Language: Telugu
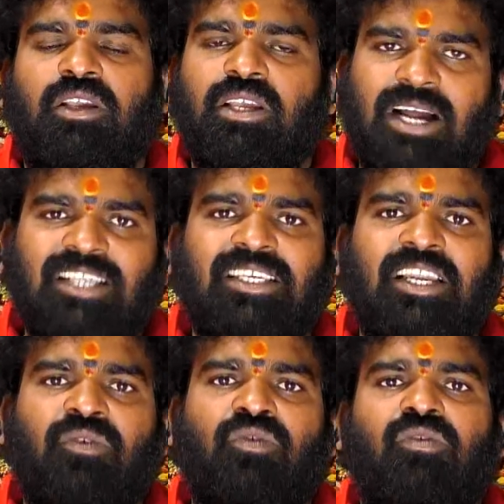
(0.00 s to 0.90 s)
ఈ రాశి
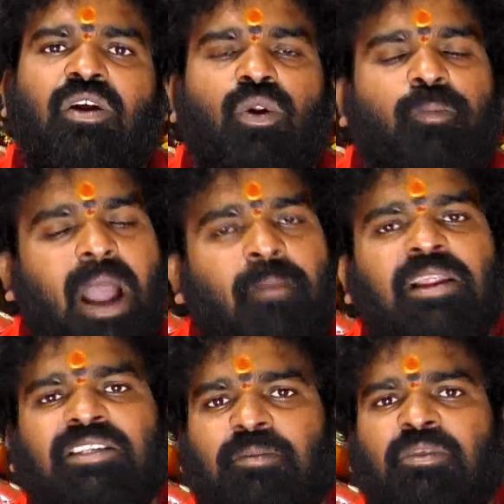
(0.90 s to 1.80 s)
కలిగినటువంటి వారిలో
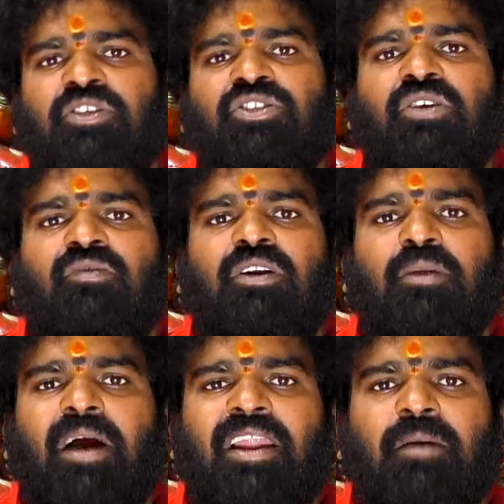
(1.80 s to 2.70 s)
ఫ్యామిలీకి
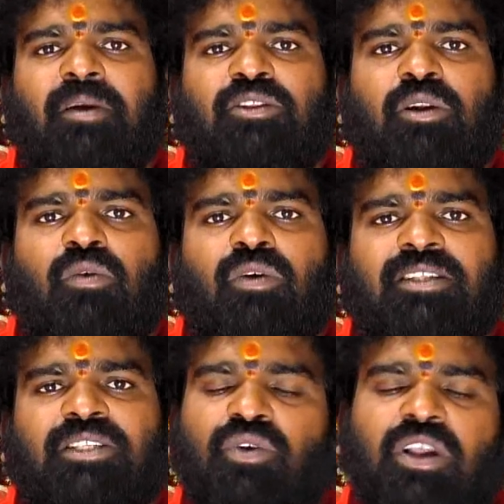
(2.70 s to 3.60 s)
సంబంధించినటువంటి భార్యాభర్తల్లో కూడా
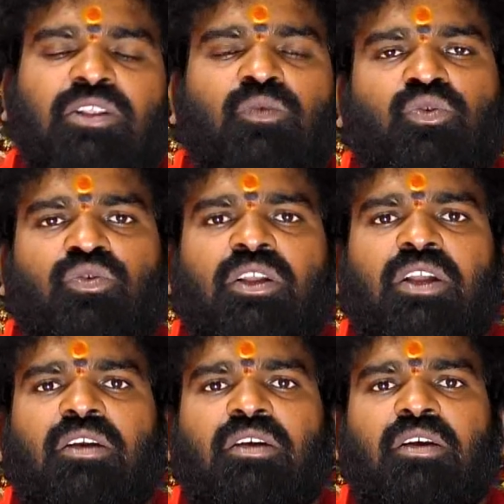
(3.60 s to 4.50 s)
సౌఖ్యత ఉంటుంది
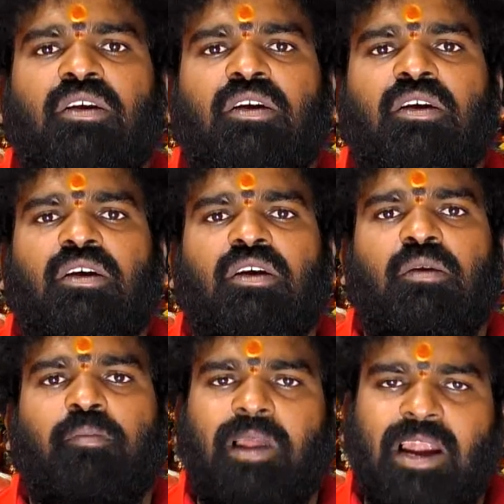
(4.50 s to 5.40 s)

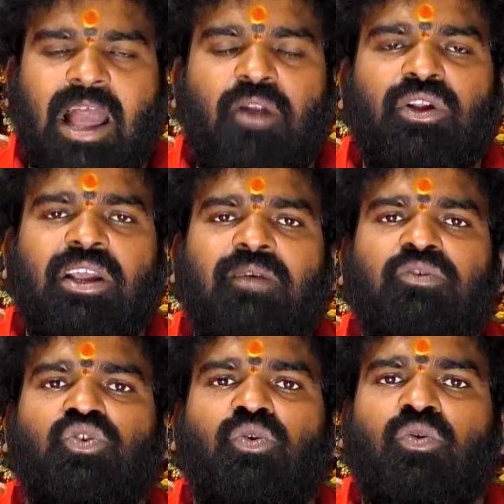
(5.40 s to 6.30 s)
పిల్లల ఆరోగ్యాల
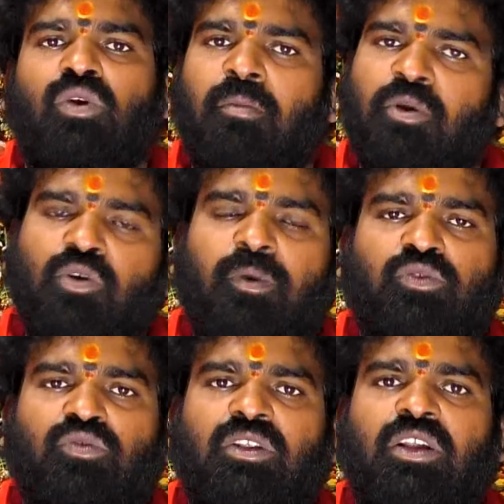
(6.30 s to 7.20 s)
విషయంలో కూడా
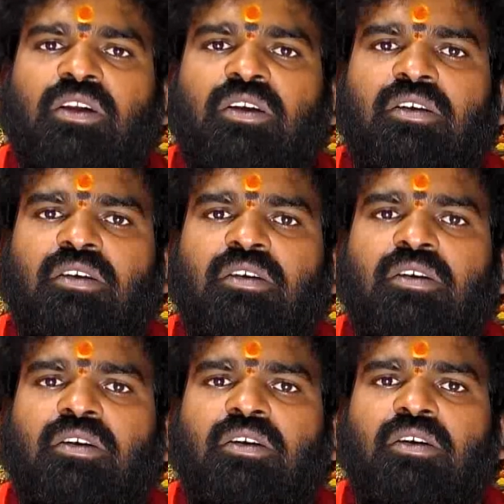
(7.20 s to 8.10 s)
మెరుగుపడుతుంది
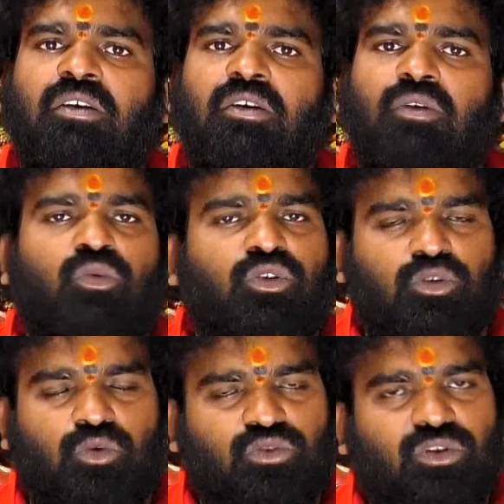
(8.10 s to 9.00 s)

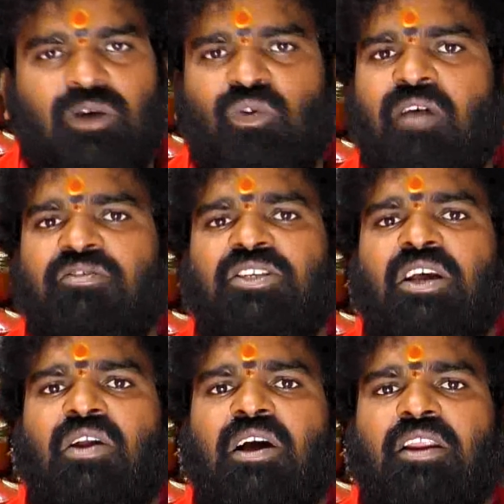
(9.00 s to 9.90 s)
కొంత నూతన గృహ
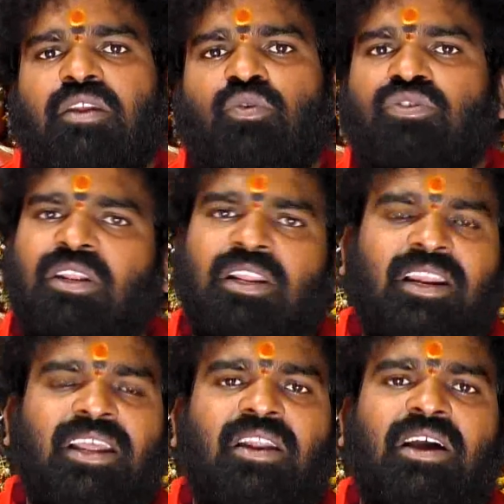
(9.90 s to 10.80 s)
విషయాల్లో కానీ నూతన
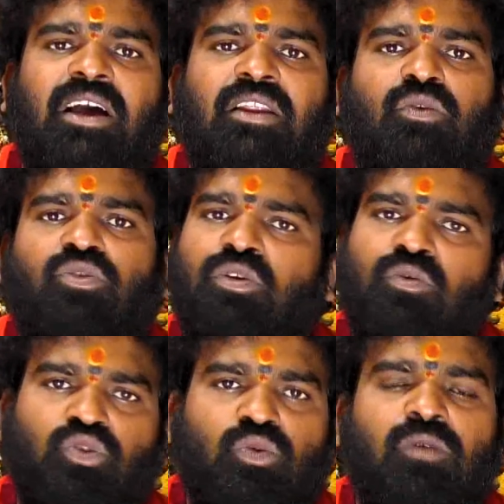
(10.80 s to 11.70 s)
నిర్ణయాలు కానీ నూతన
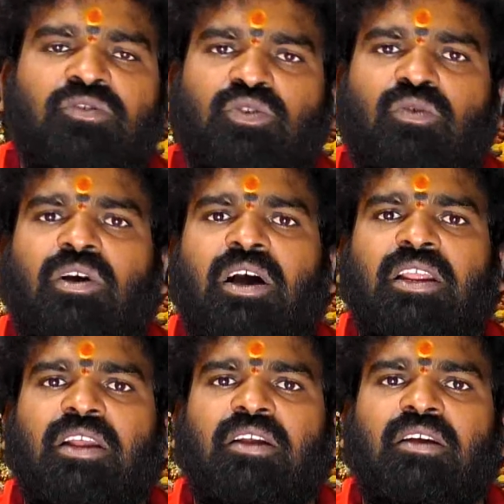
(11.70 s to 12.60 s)
వస్తువుల విషయంలో
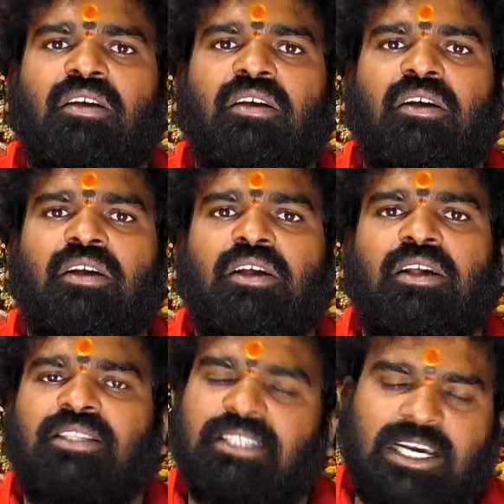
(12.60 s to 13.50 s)
కానీ
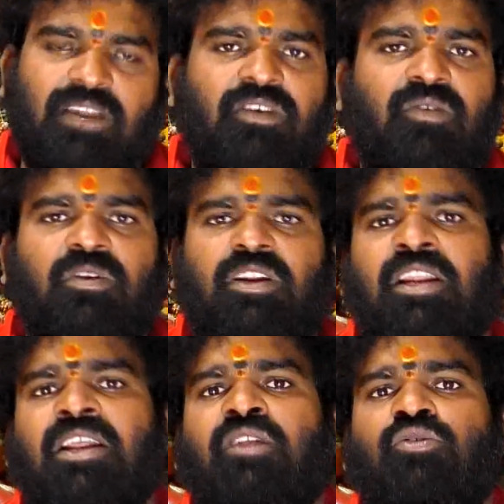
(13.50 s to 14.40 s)
సక్రమైనటువంటి
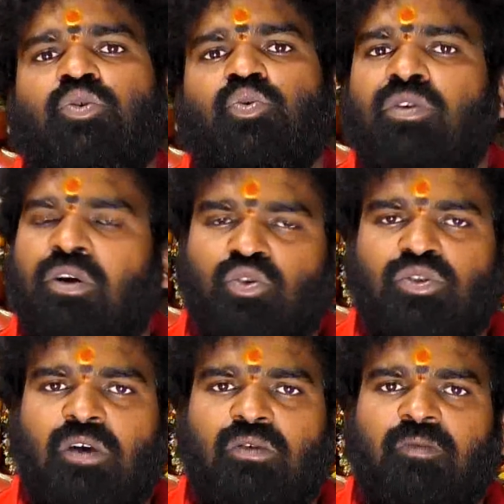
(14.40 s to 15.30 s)
నిర్ణయాలు తీసుకొని
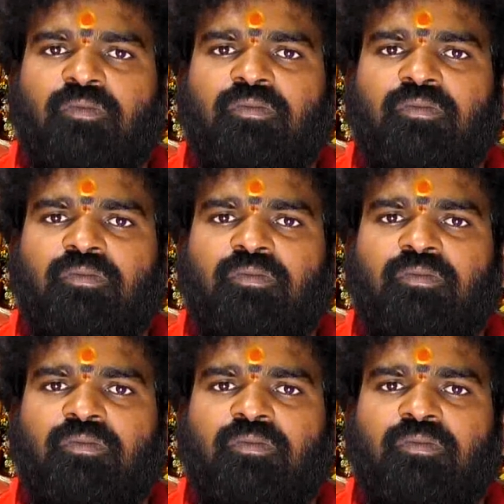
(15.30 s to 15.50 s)
నడుస్తారు